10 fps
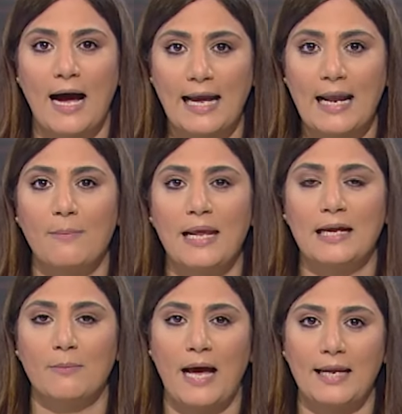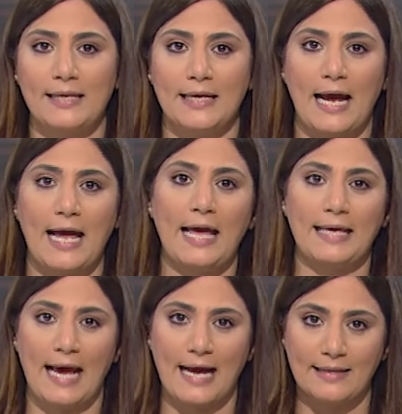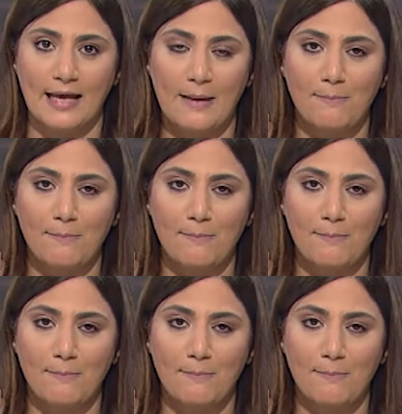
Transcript: على الأملاك البحرية رح أحكي عن